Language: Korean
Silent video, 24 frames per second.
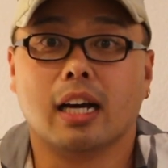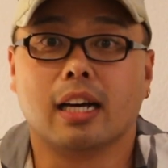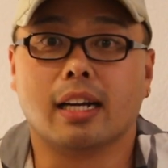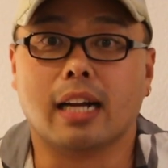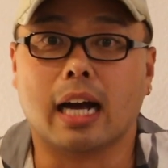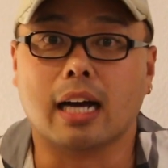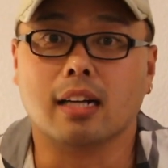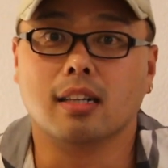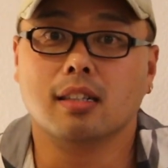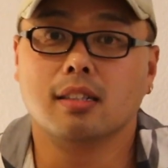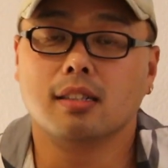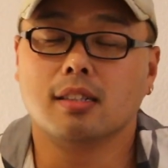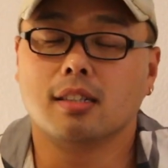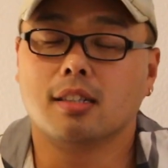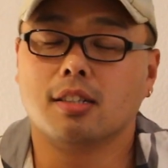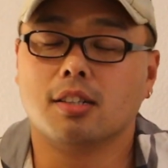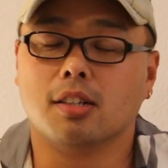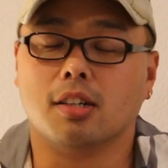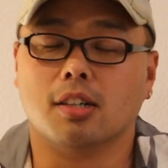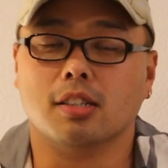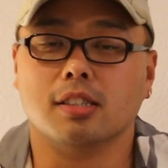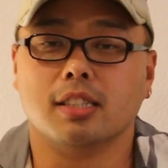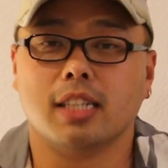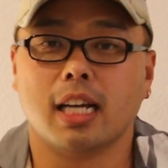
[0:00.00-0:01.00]
라는
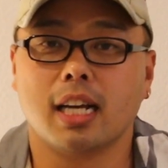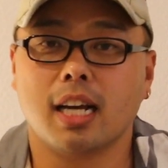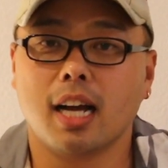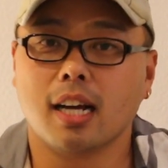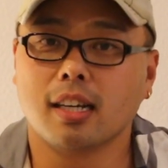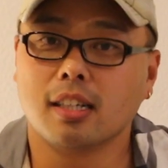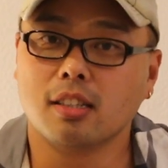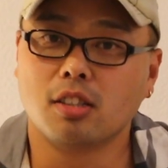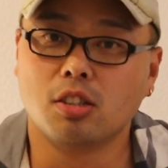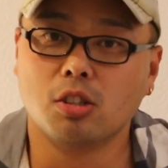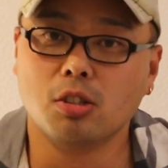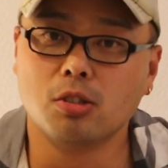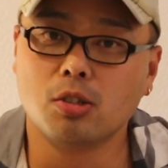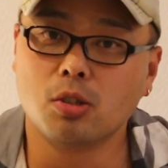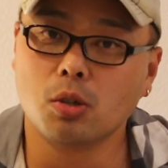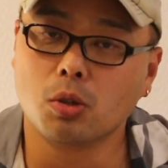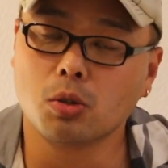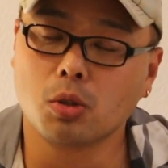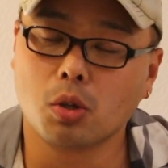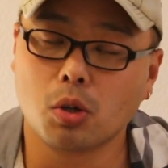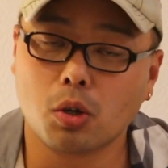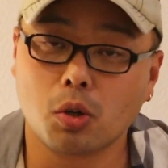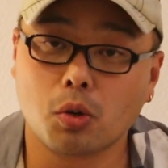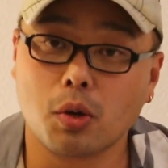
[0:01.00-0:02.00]
그런 생각이 들
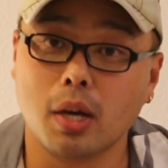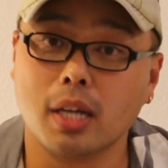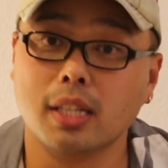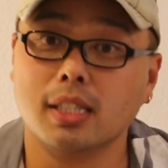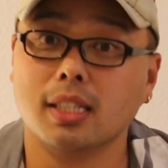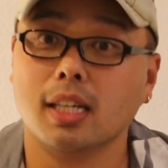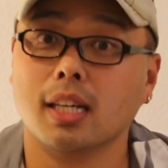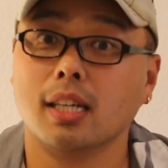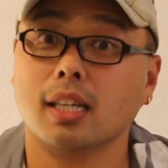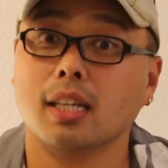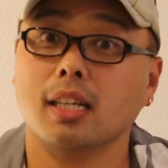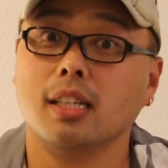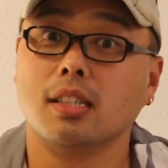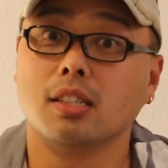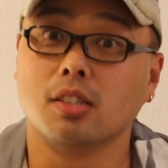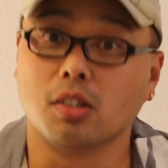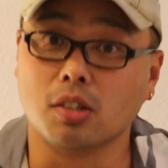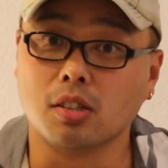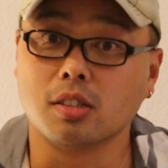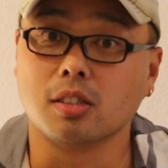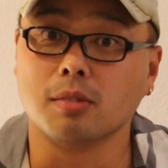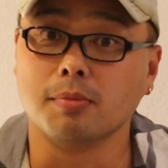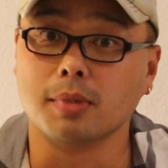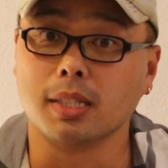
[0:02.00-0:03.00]
정도로 굉장히
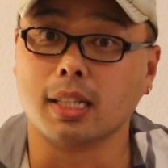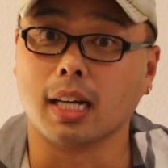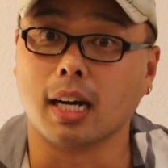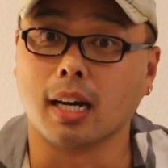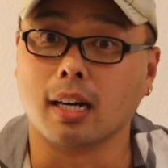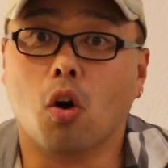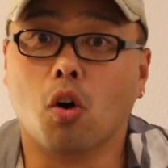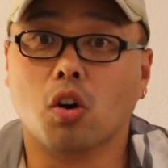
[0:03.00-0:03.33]
적었습니다.